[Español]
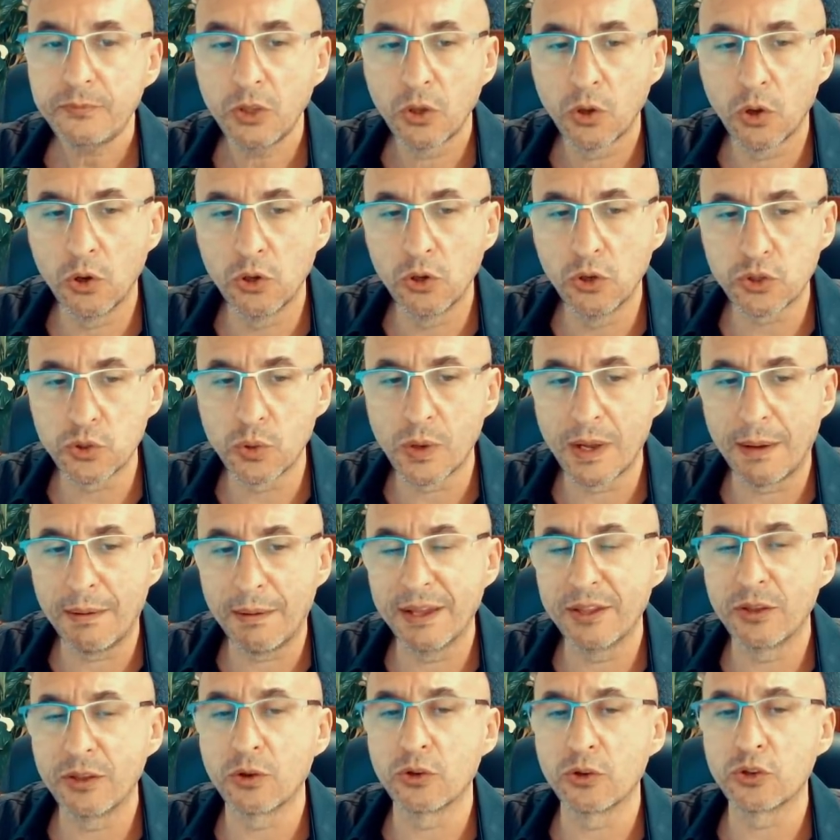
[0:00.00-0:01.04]
con su
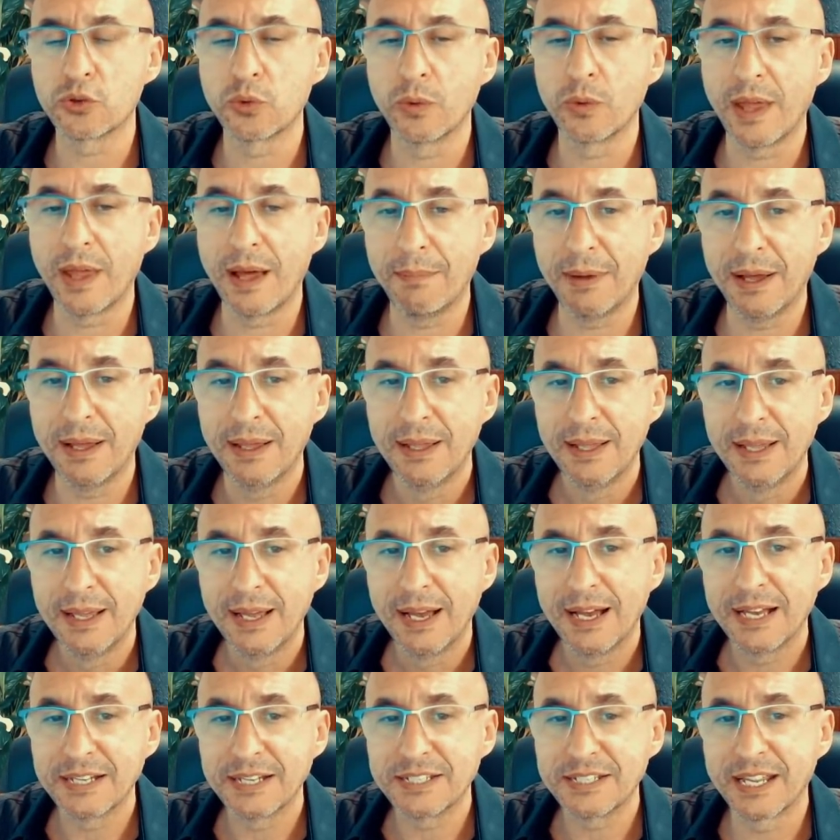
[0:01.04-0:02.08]
caballo y con su dama,
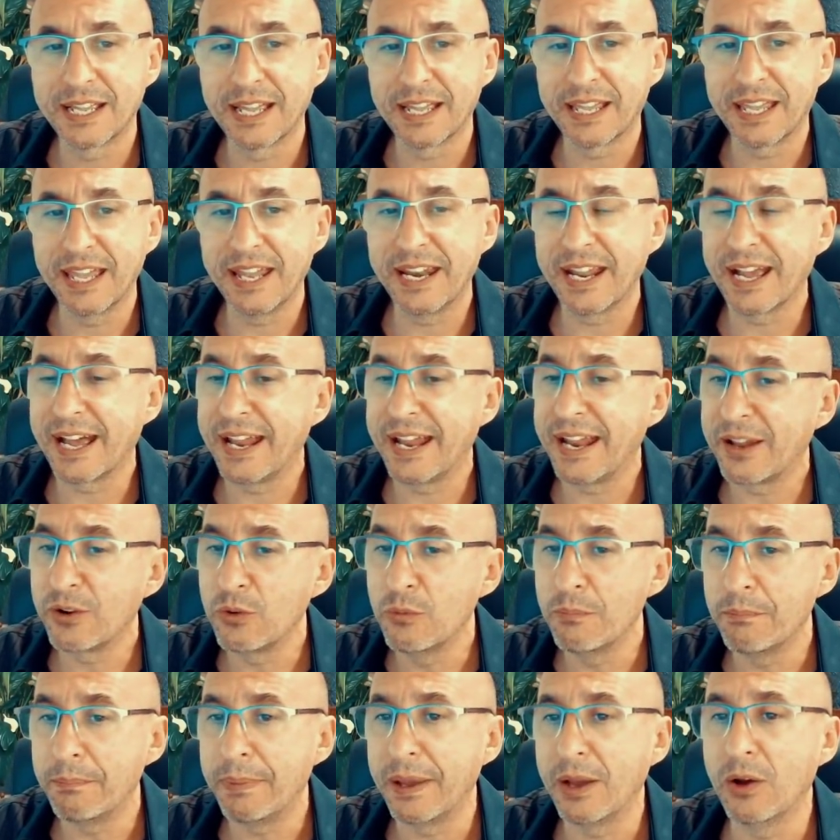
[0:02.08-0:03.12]
así que quiere ganar
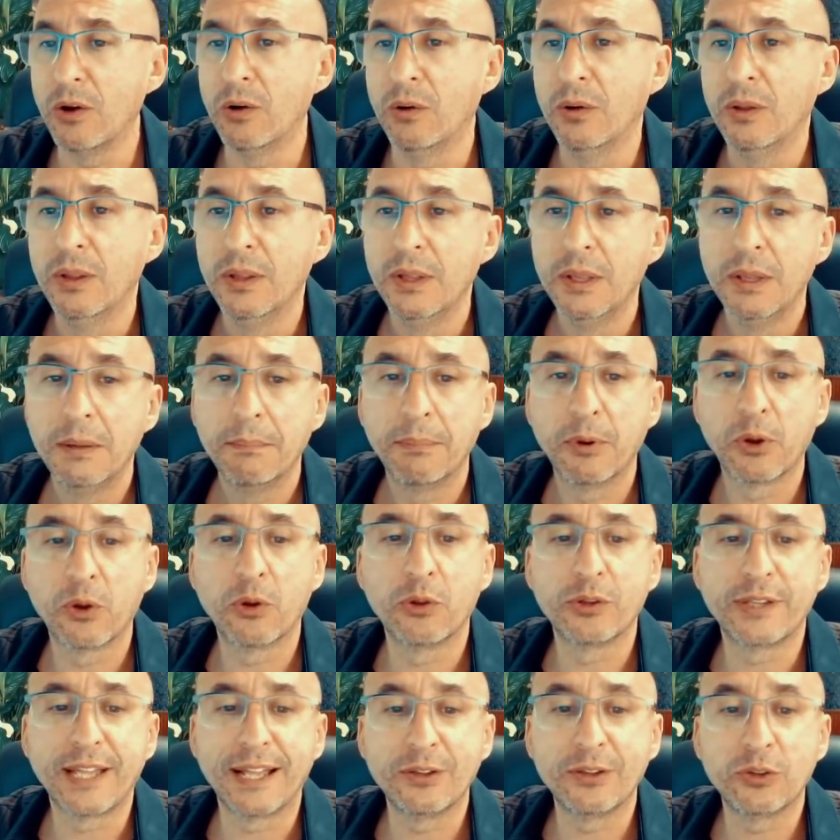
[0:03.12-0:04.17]
un peón. Por
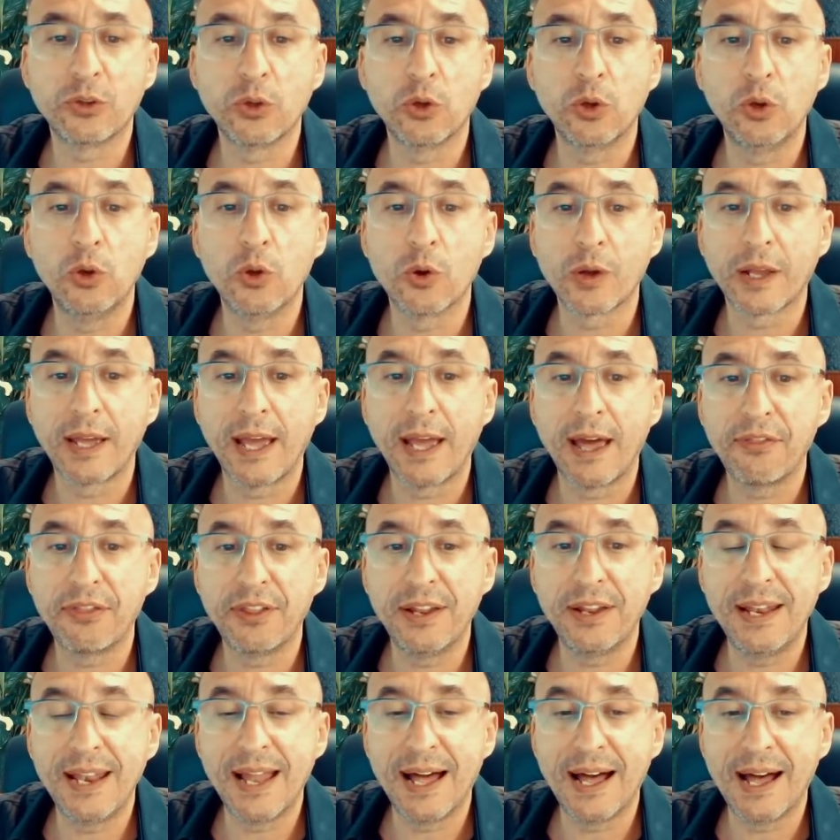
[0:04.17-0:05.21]
lo tanto, lo que
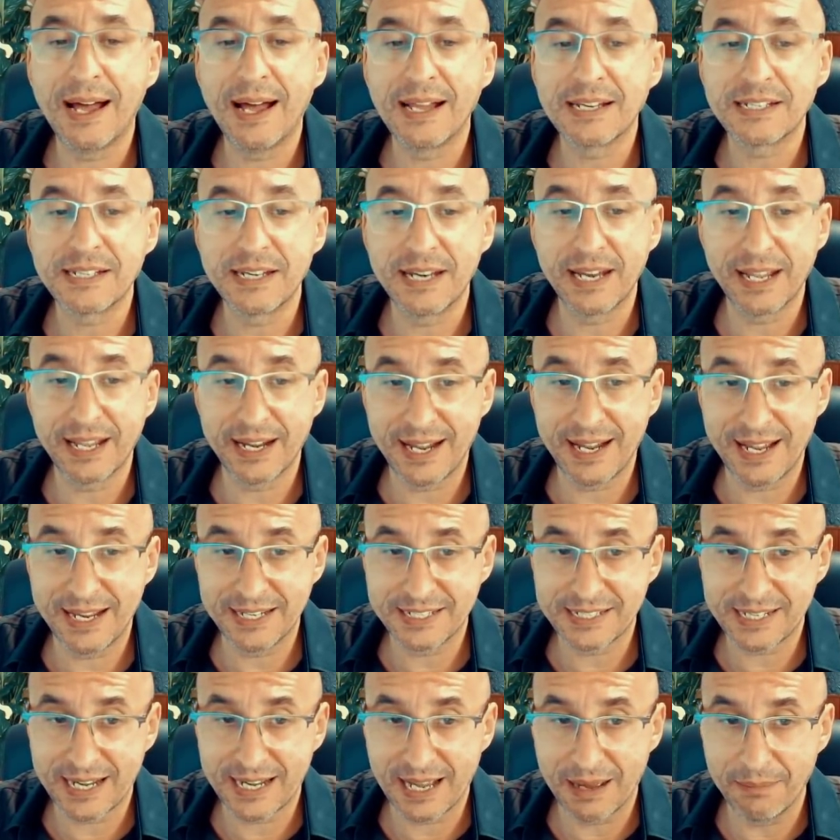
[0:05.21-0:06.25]
hacen las
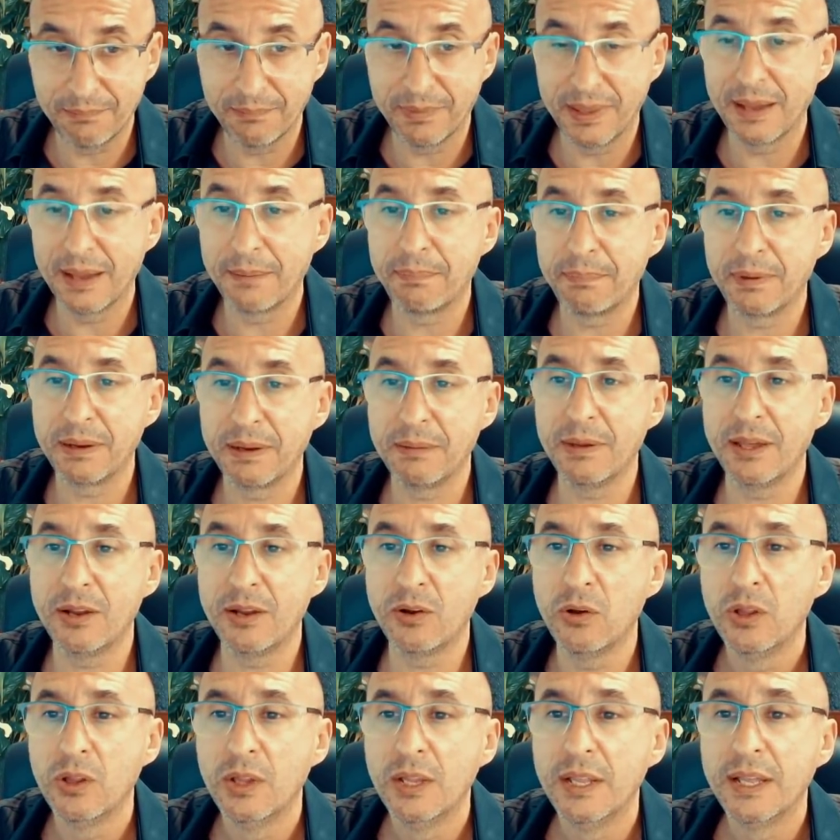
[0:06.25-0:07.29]
negras es cambiar
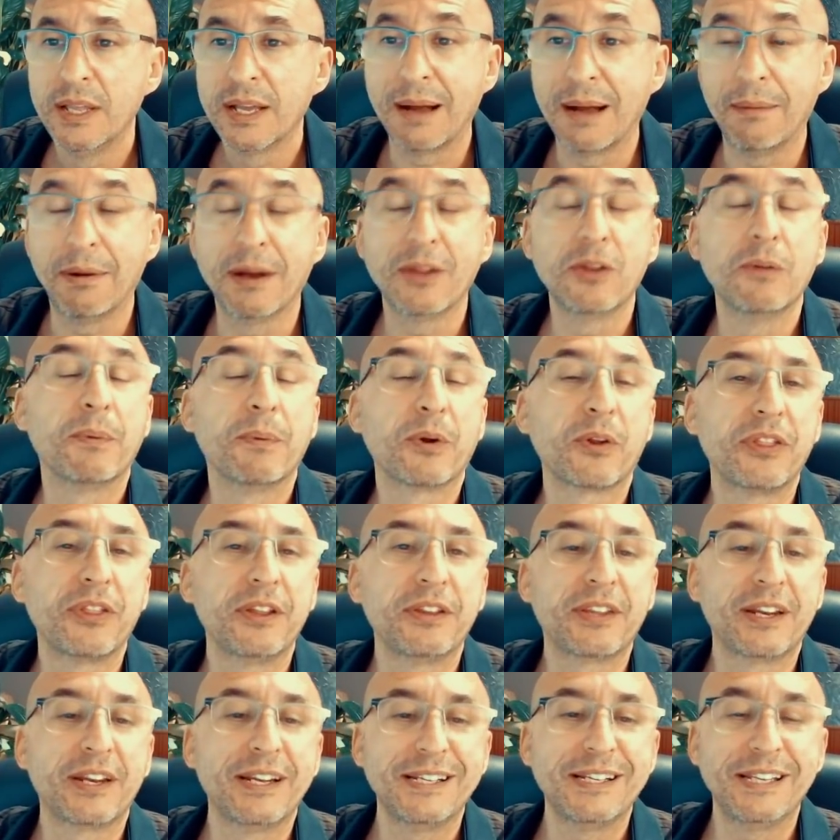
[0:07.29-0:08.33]
primero, caballo por
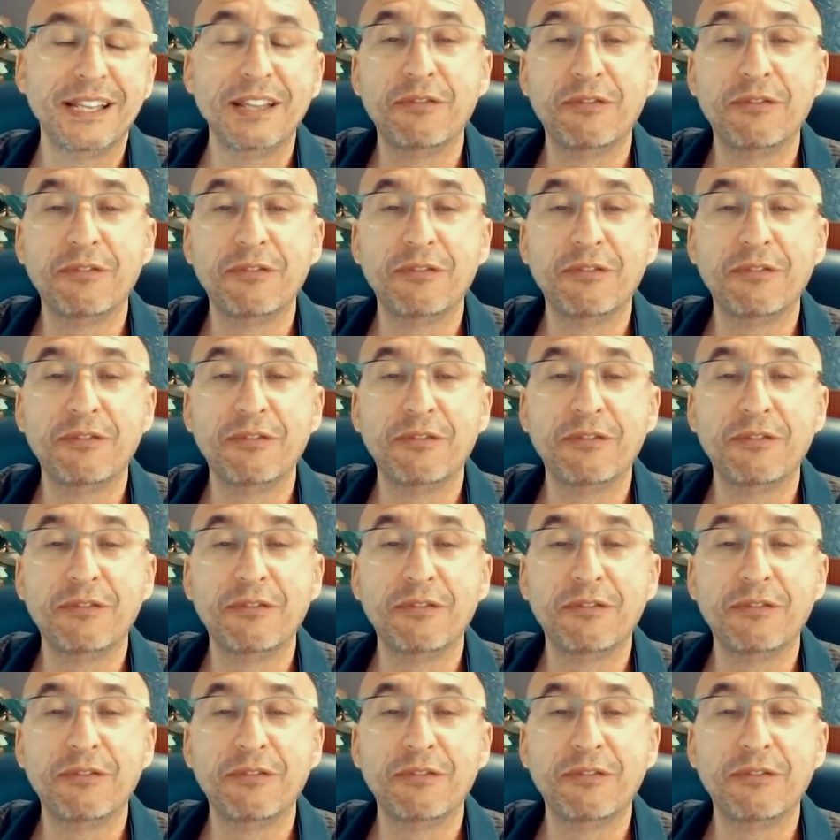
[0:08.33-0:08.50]
C3, y